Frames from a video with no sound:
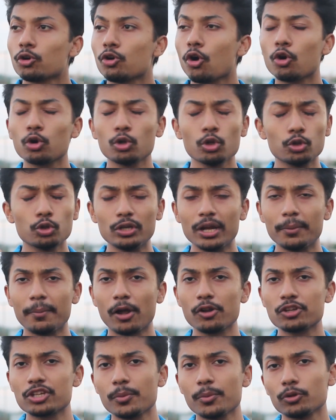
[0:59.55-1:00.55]
কখনো দুটা
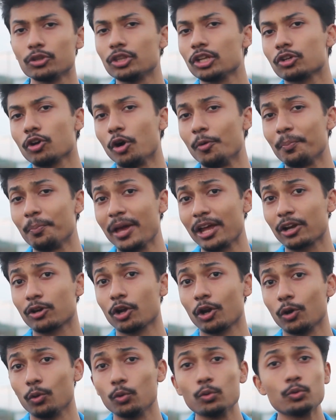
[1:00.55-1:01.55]
মানুষের মধ্যে কম্পেয়ার
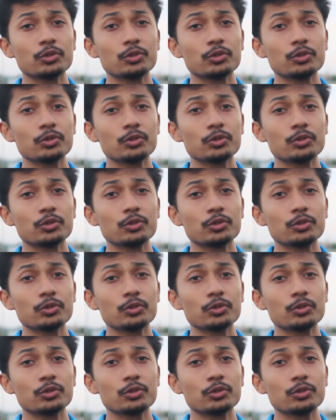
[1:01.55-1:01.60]
করা